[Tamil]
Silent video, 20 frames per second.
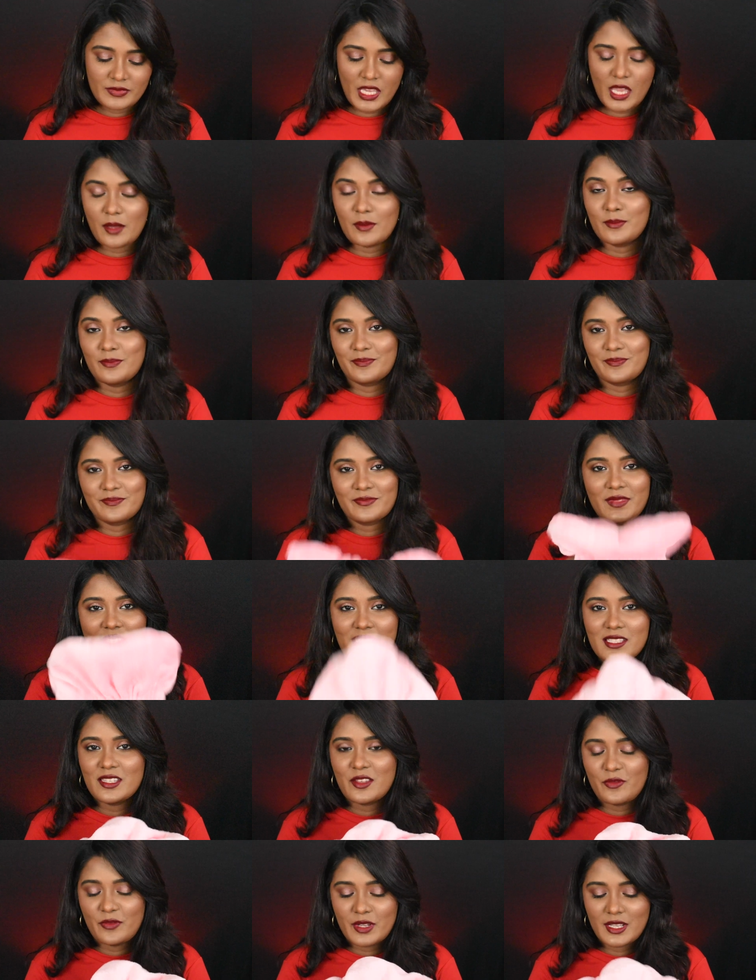யா
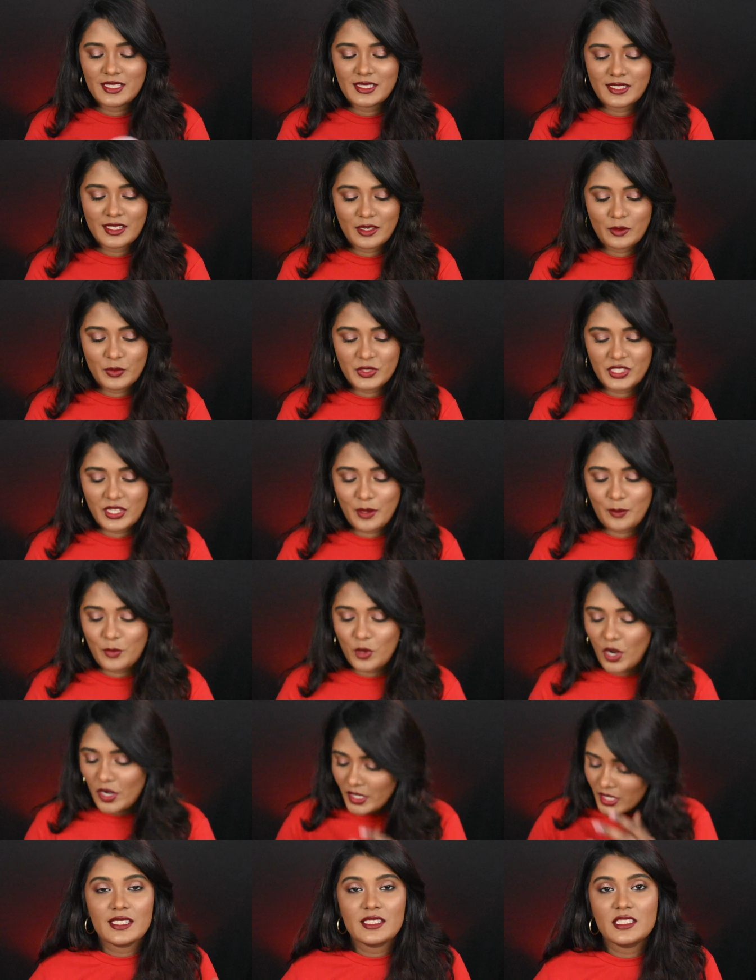திஸ் இஸ் த ஃபர்ஸ்ட் திங் விச் ஐ
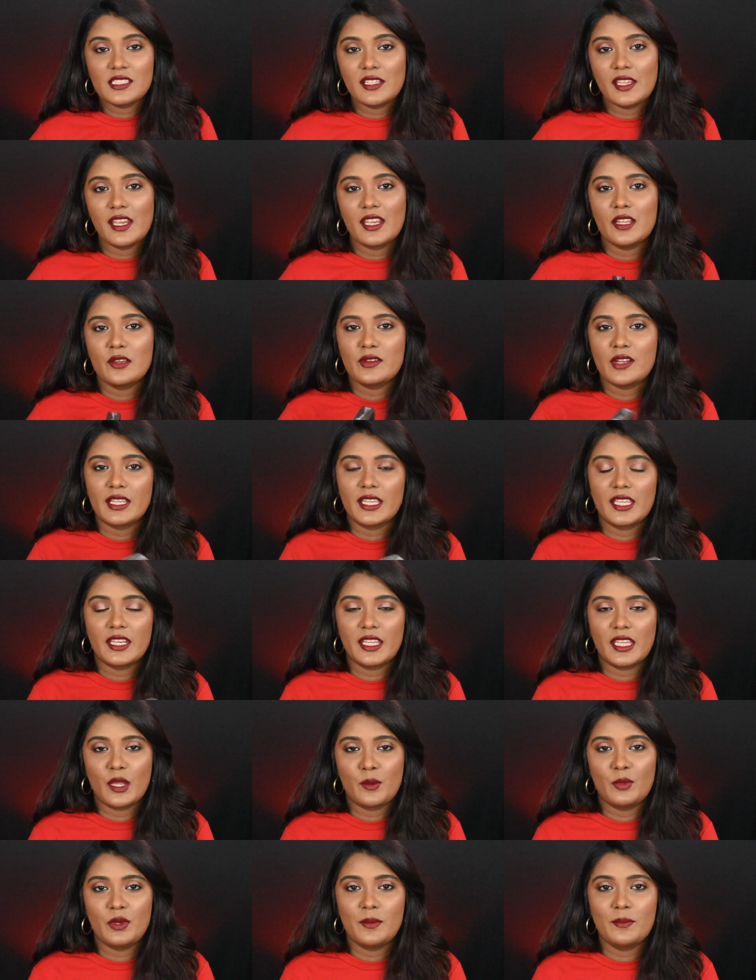பாட் நெக்ஸ்ட் என்ன
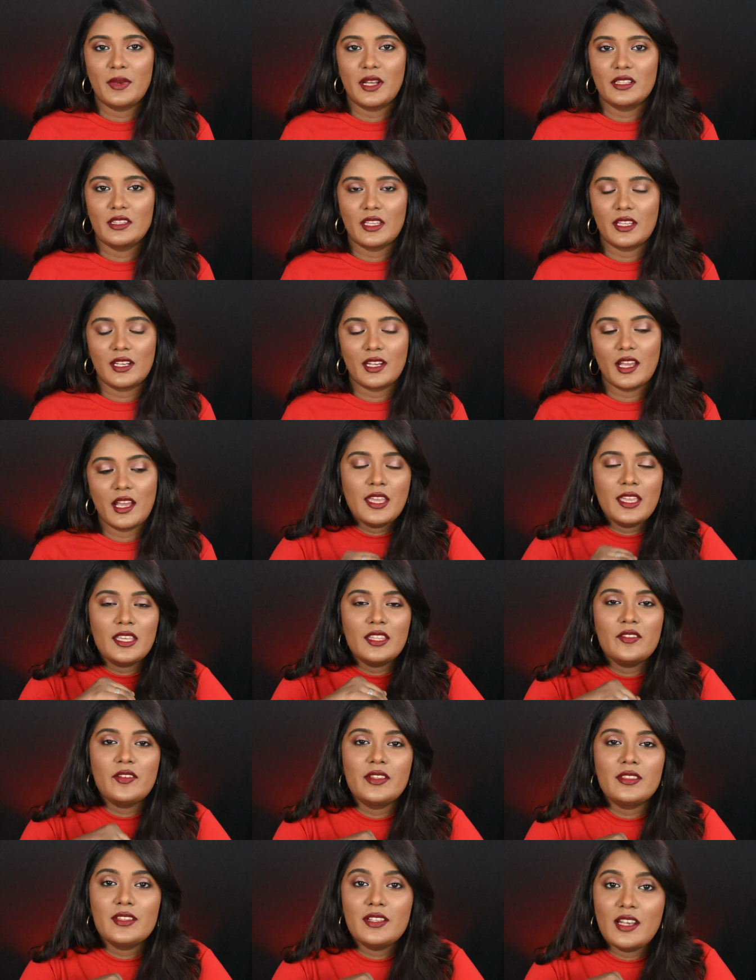வாங்கியிருக்கேன் அப்படின்னு பார்த்தீங்கன்னா
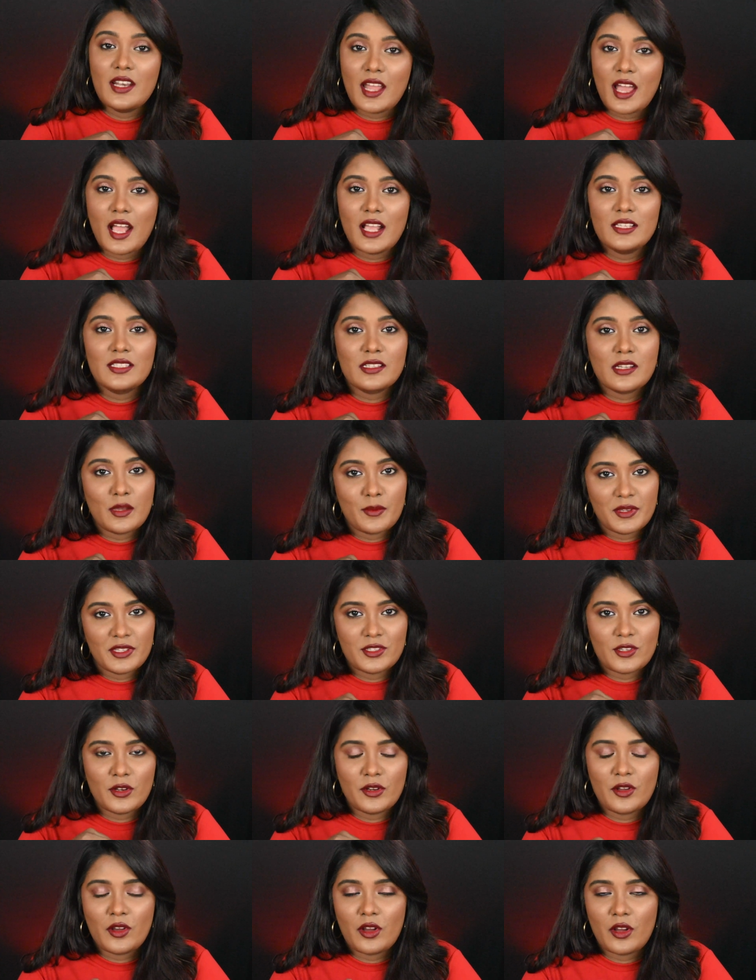இது வந்து லாஸ்ட்
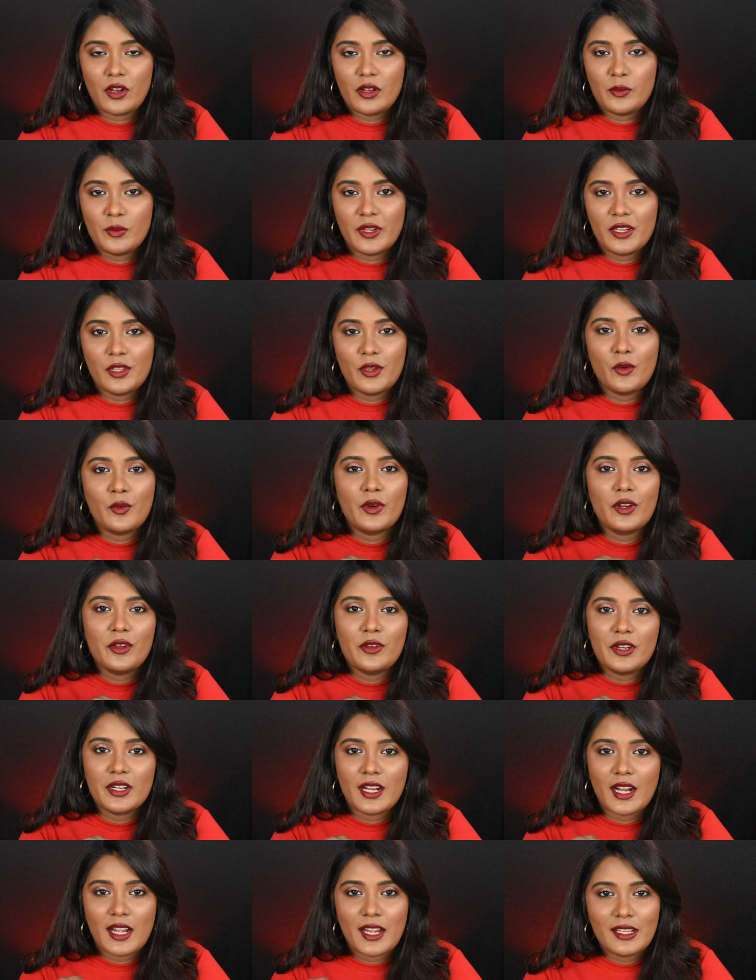அமேசான் ஹால் வீடியோவோட
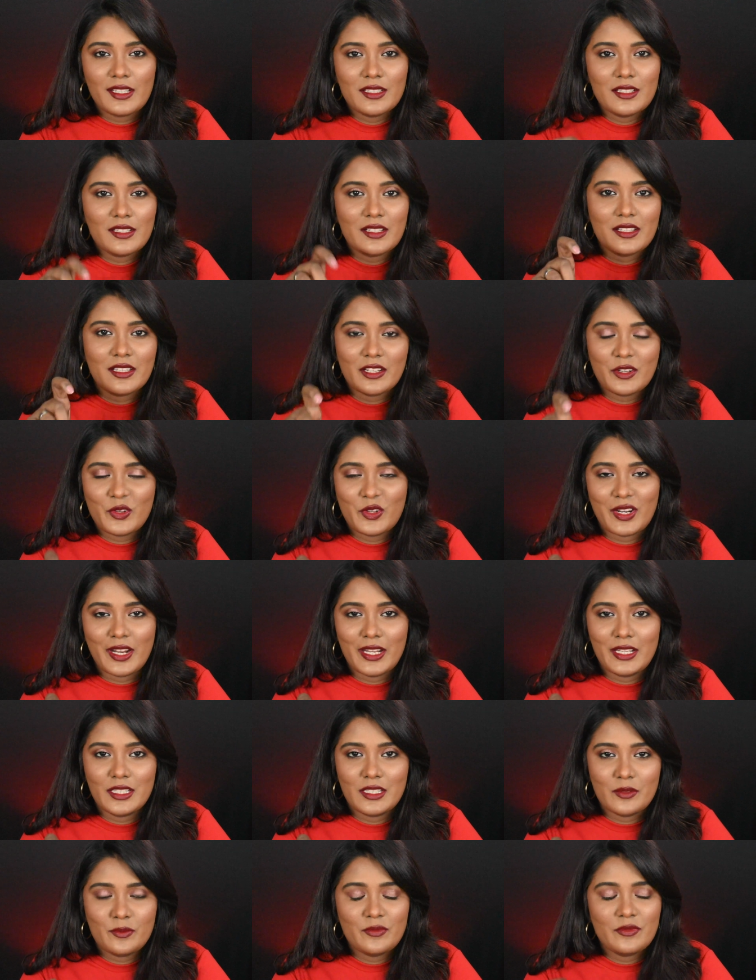ஒரு கனெக்ட் இருக்கிற ஒரு
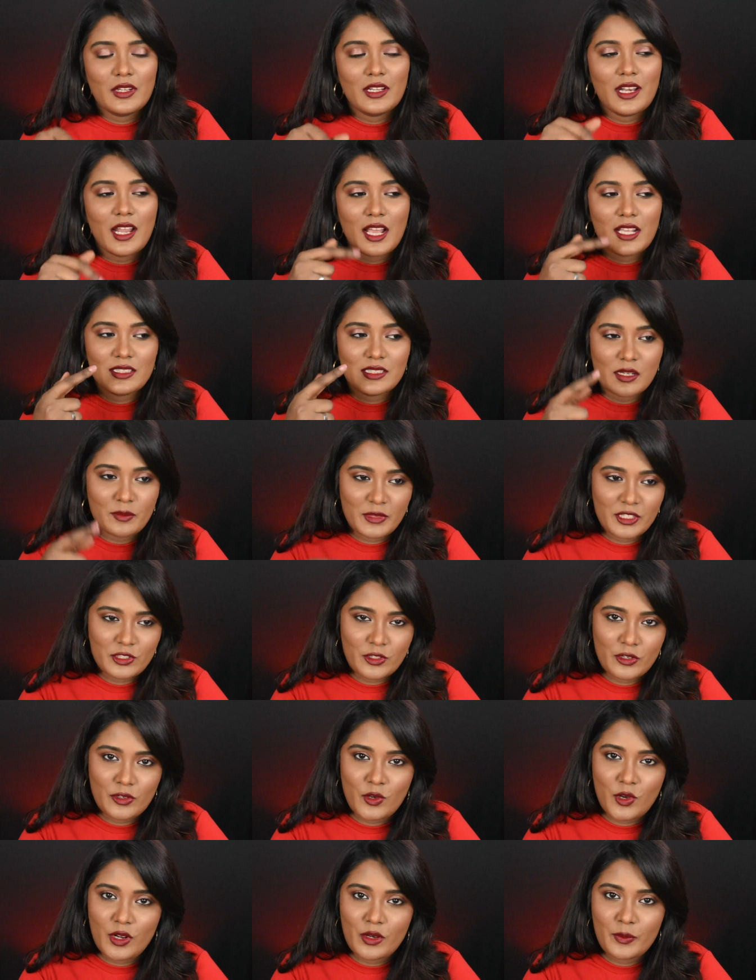ஐட்டம் லாஸ்ட்
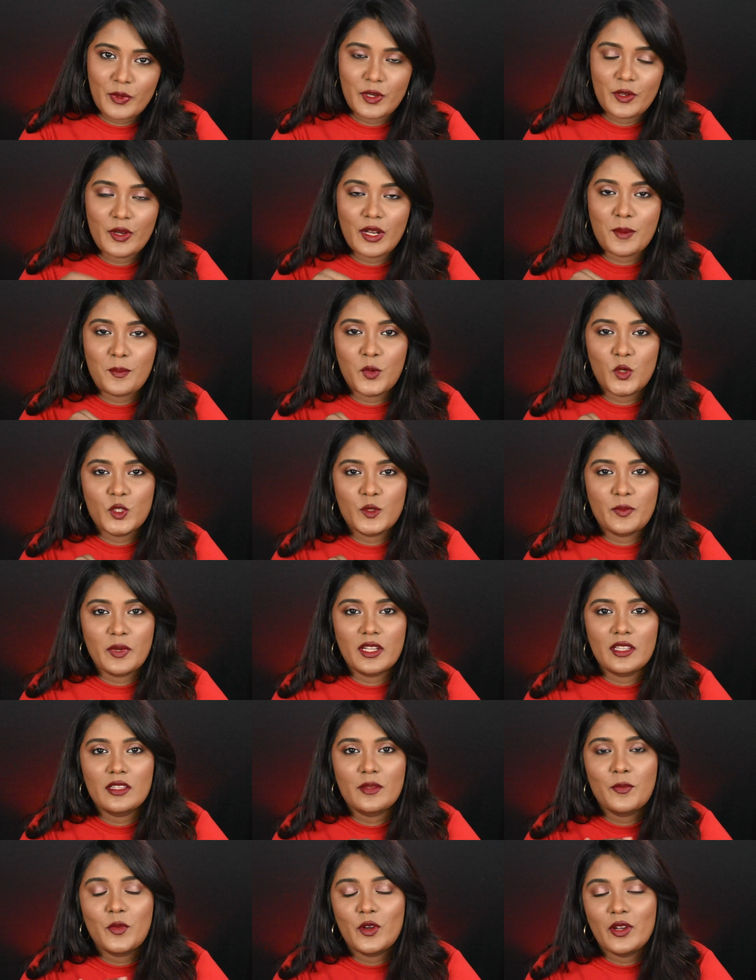அமேசான் ஹால் வீடியோ நான் போஸ்ட்
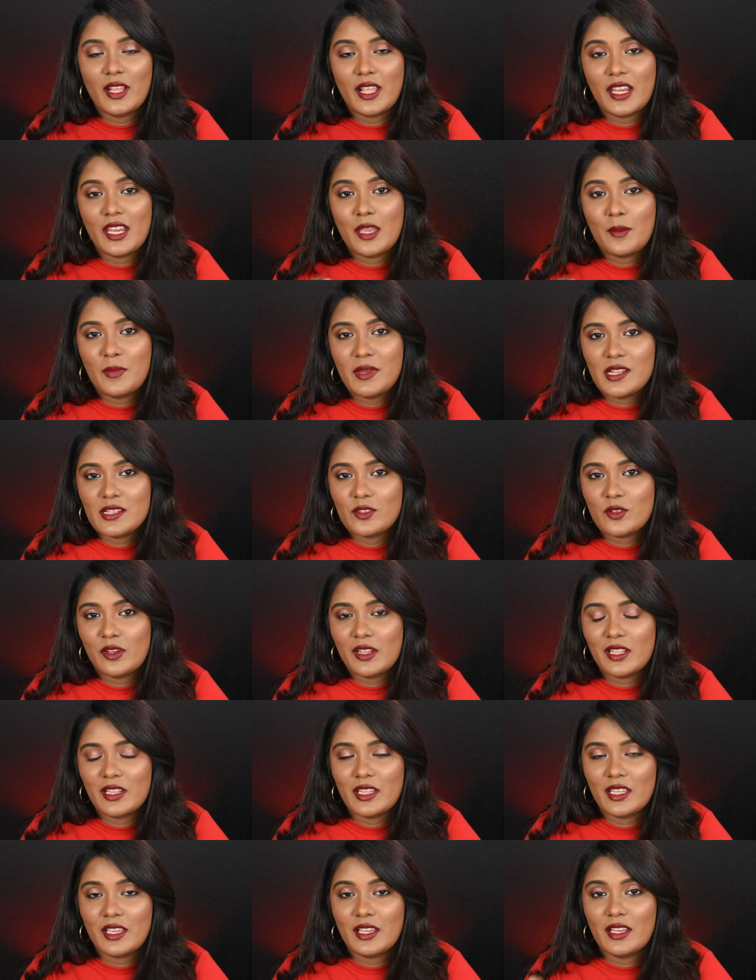பண்ணியிருந்தப்போ நிறைய பேர்
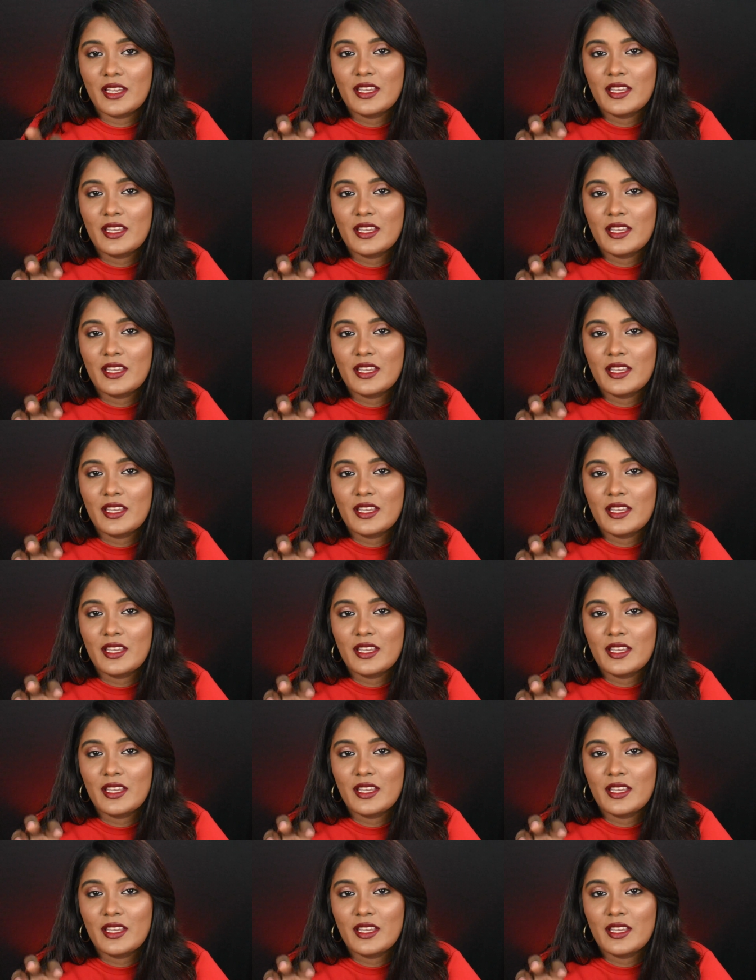சொல்லியிருந்தீங்க